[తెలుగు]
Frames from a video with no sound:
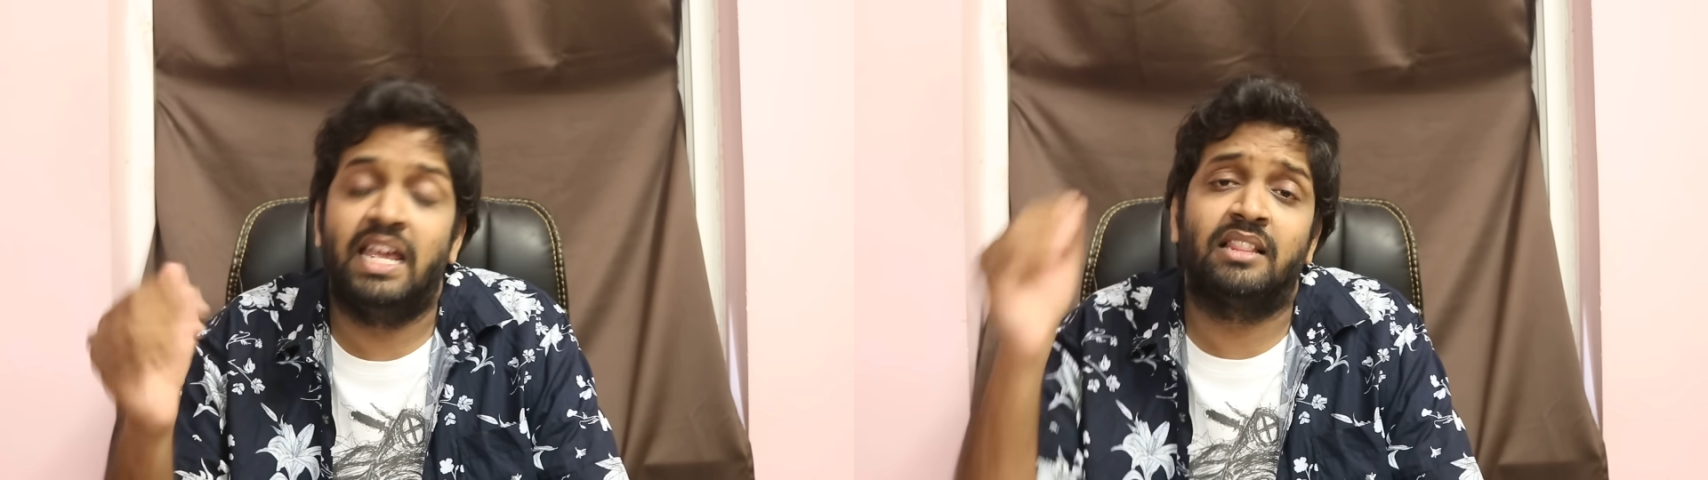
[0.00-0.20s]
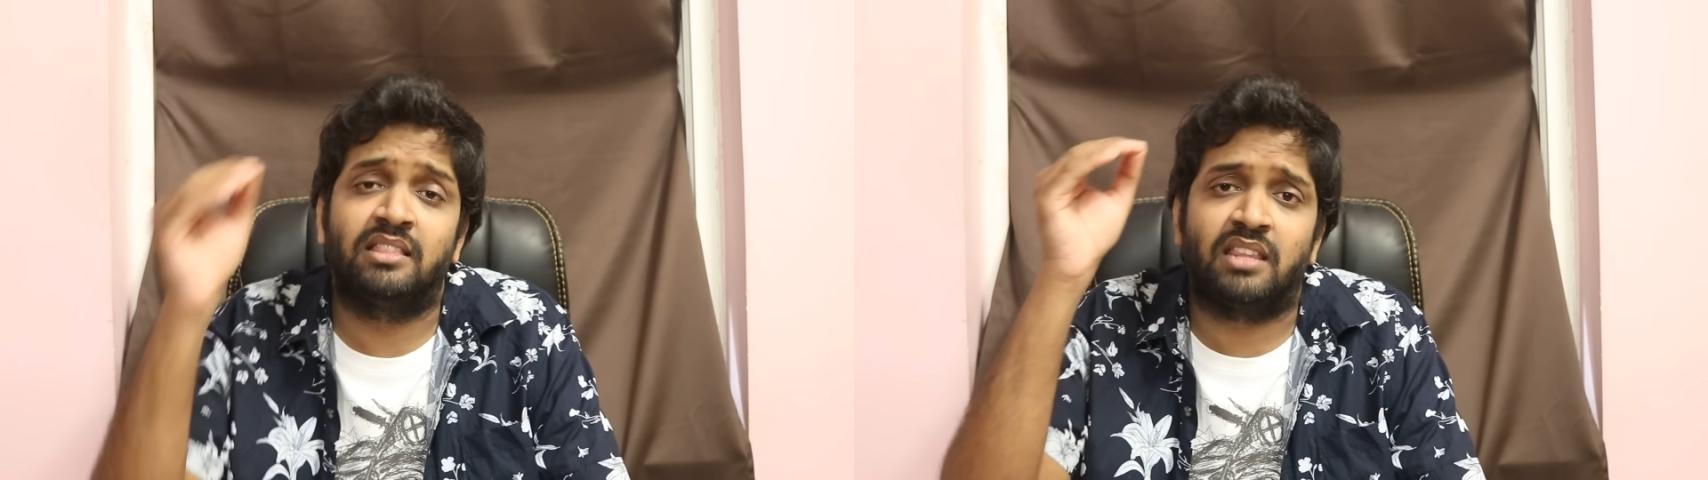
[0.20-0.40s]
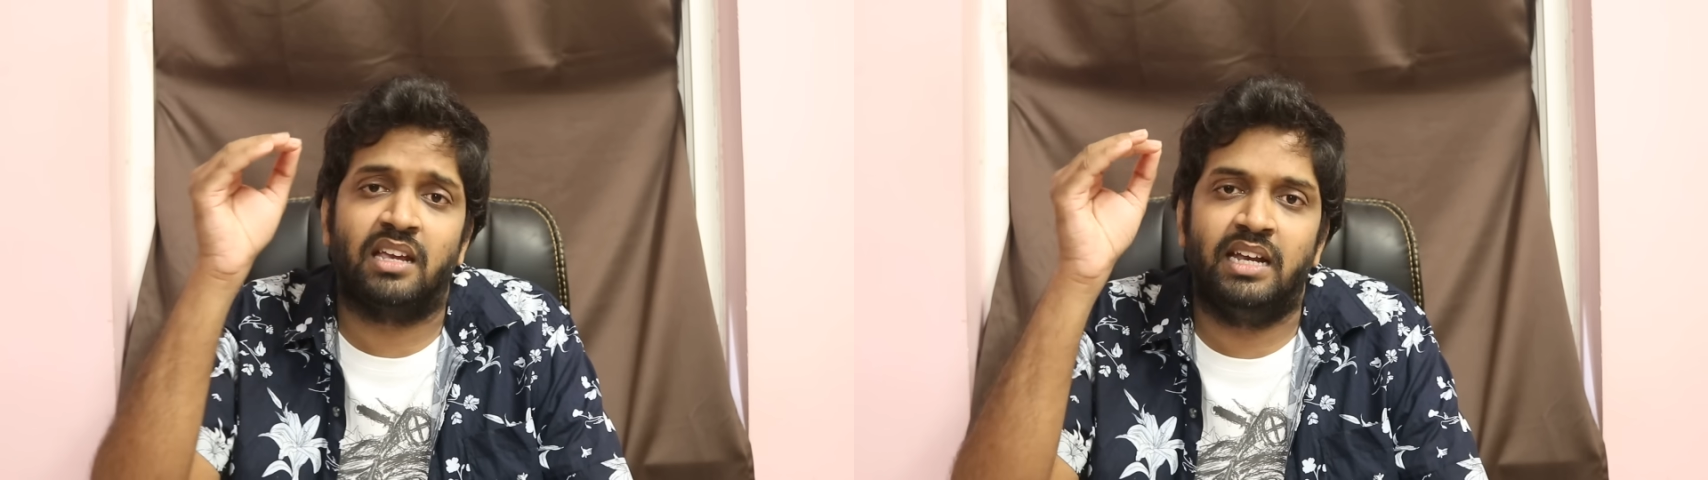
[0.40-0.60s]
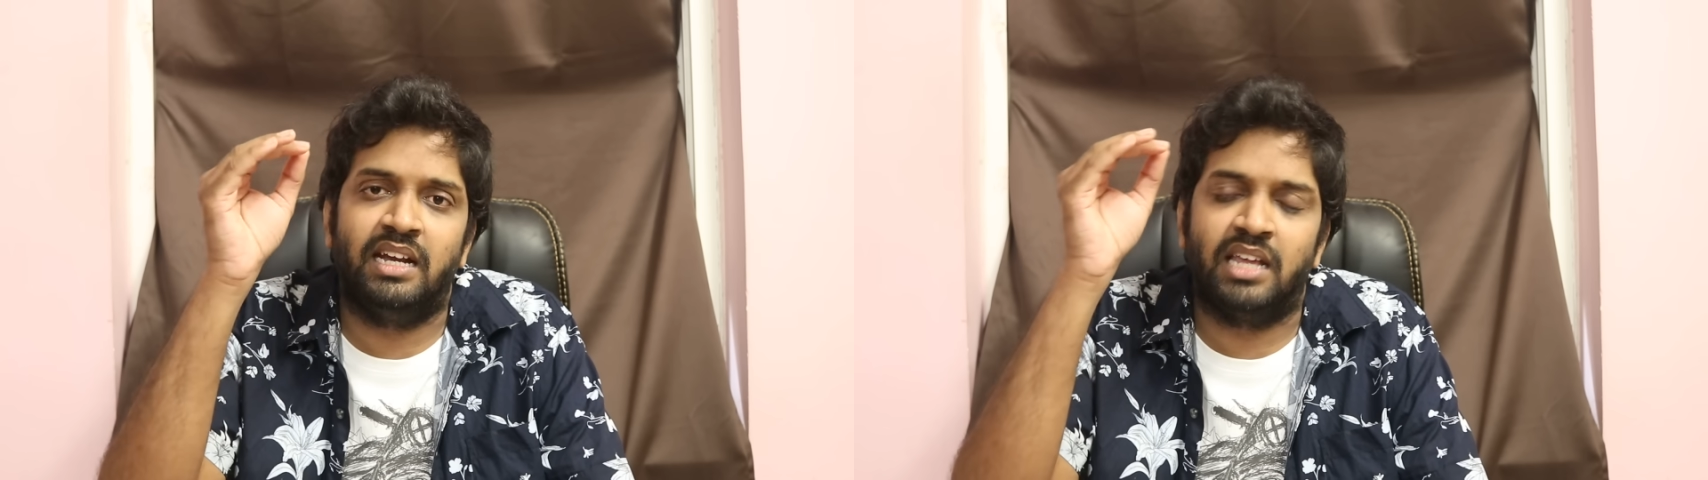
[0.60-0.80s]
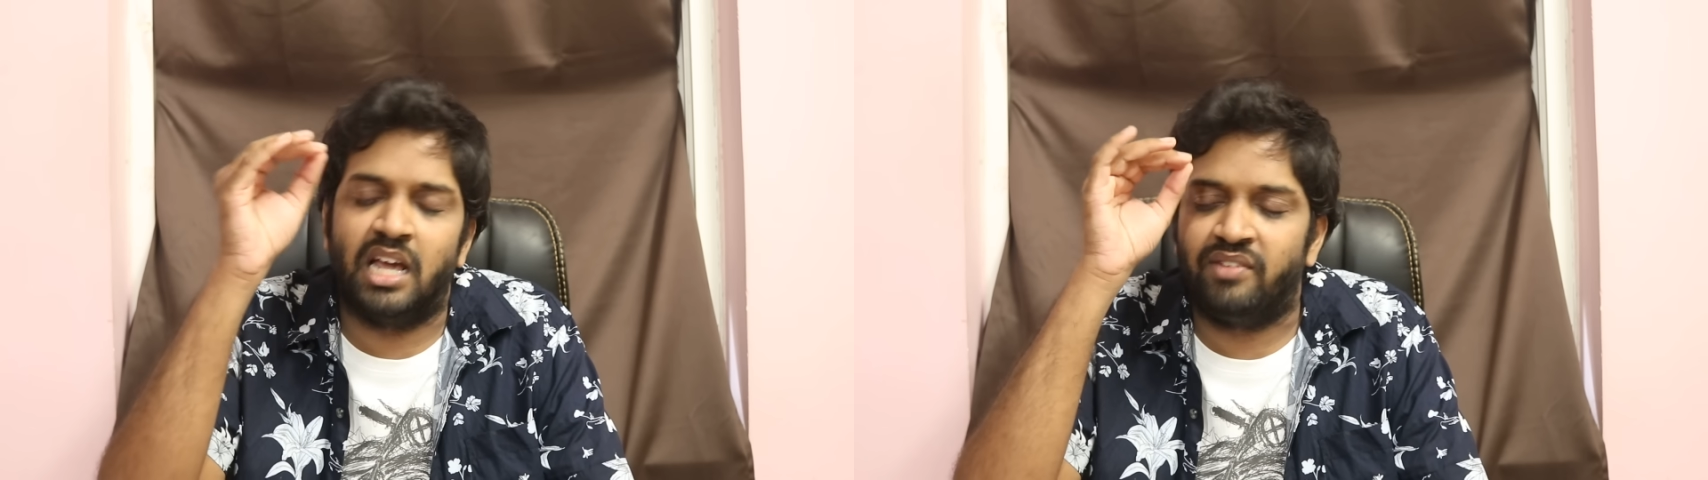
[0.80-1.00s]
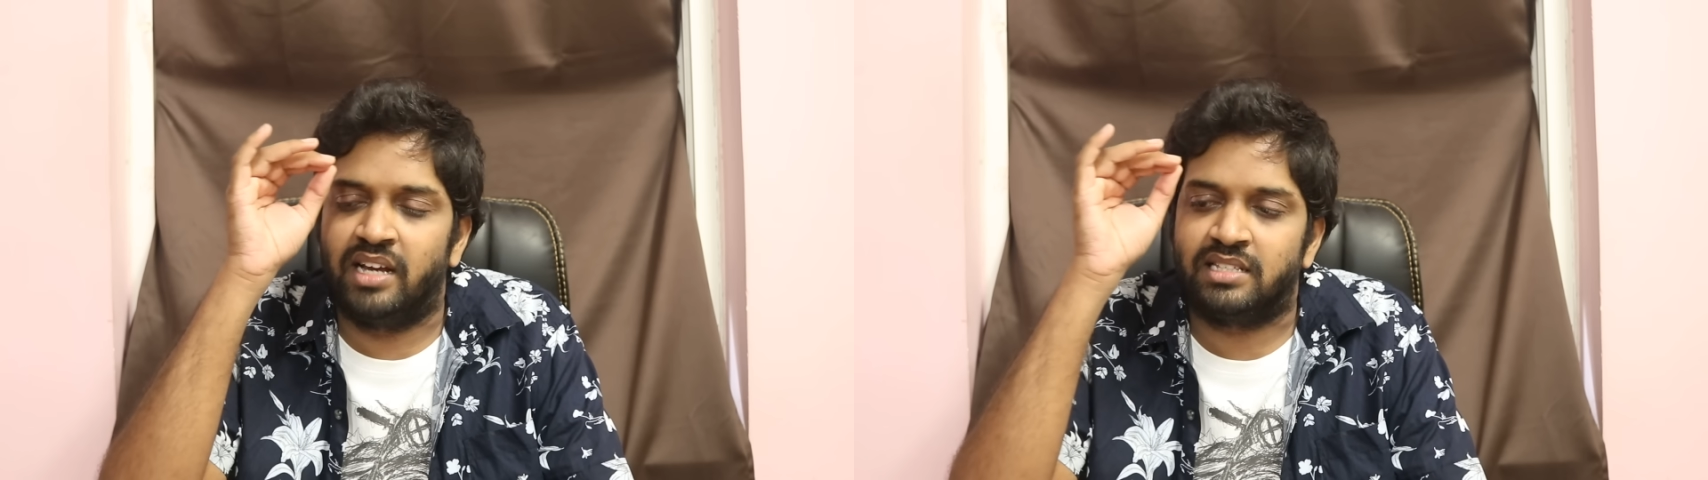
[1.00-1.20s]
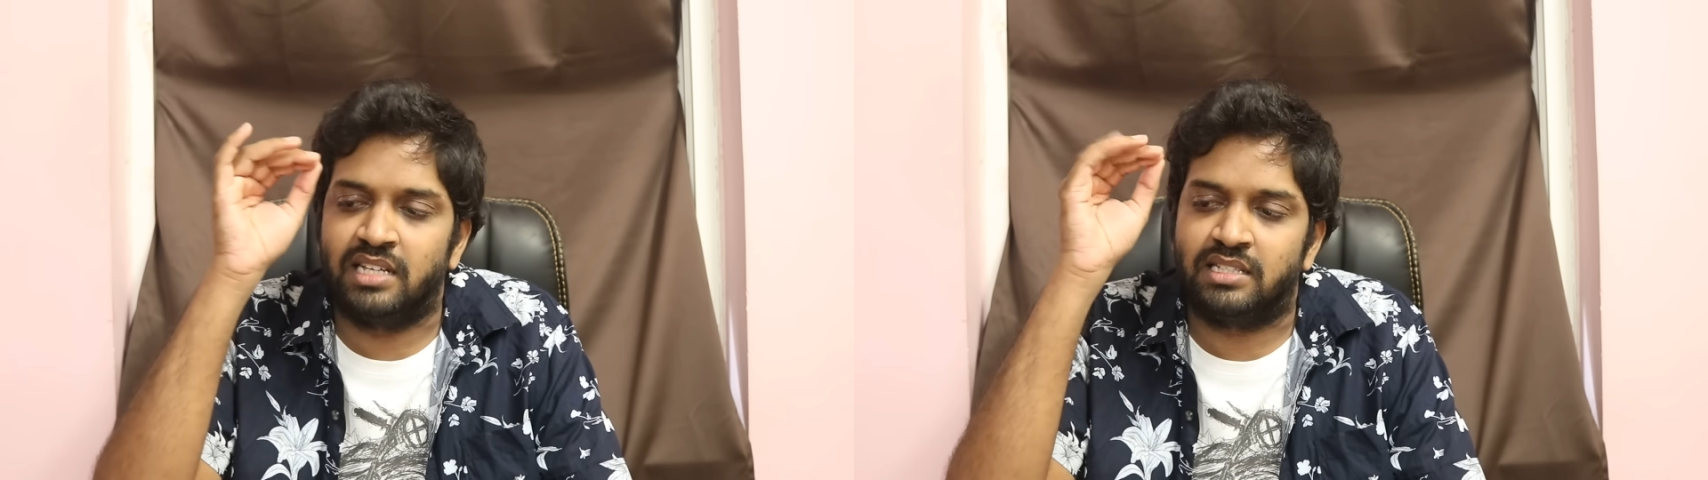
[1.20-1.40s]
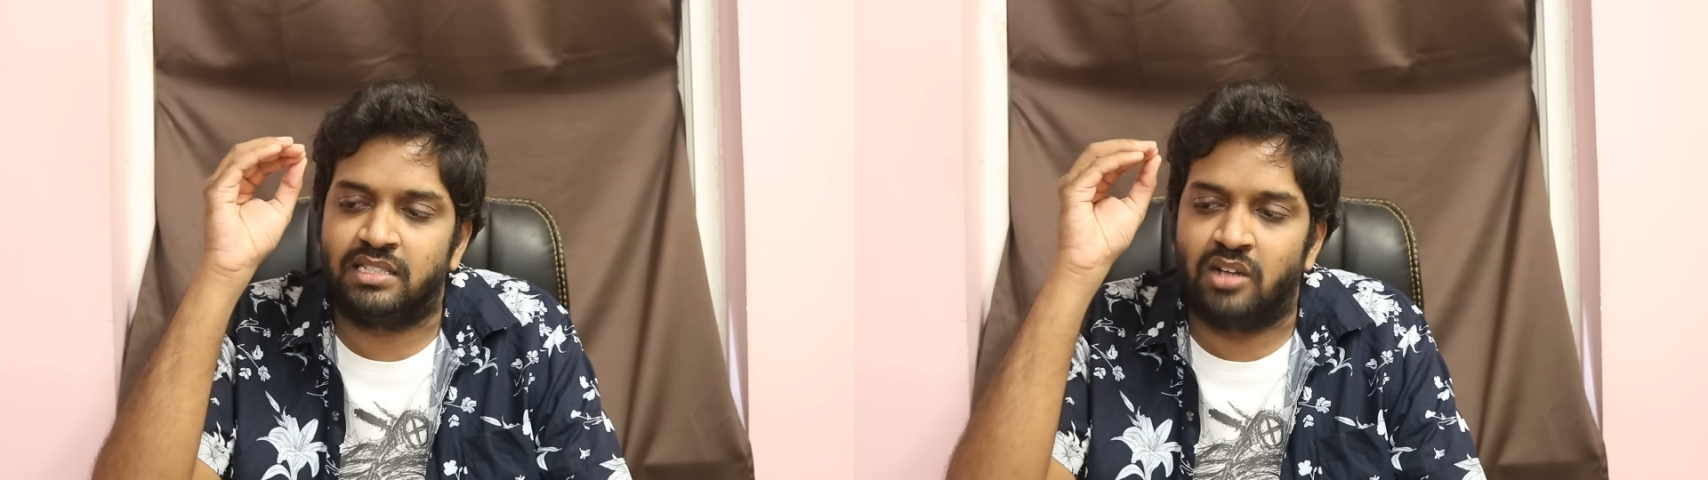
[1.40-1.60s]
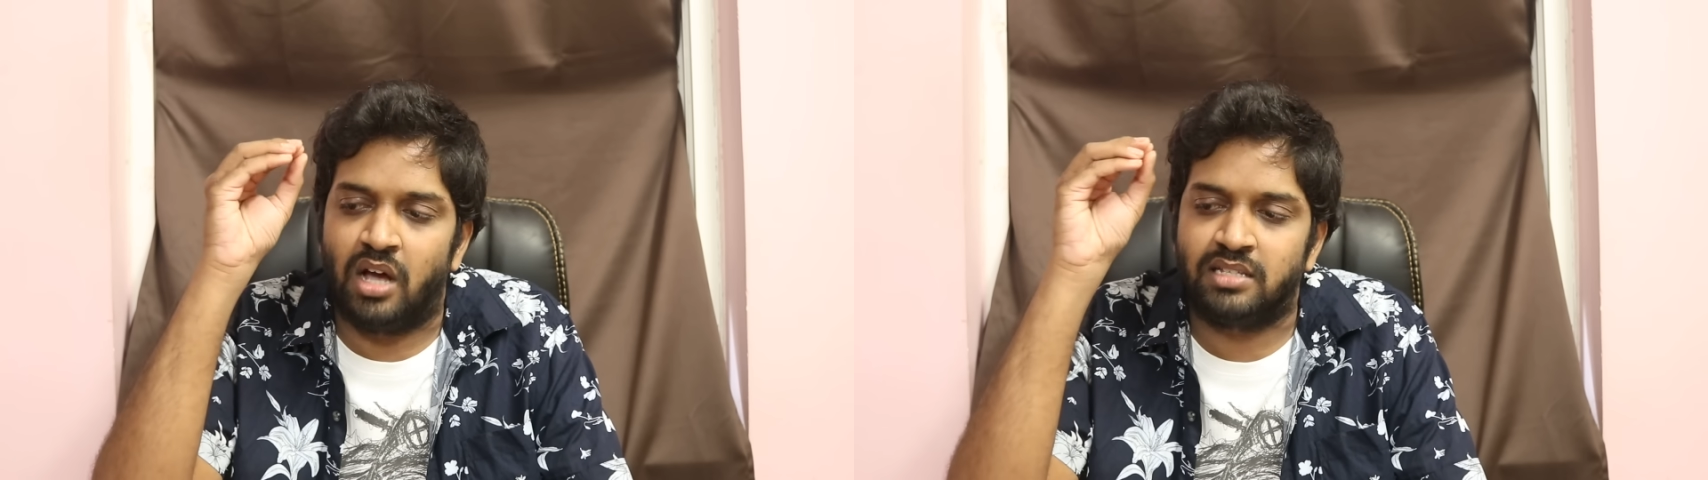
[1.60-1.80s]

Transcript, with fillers: ఎంత ఇండియా వర్సెస్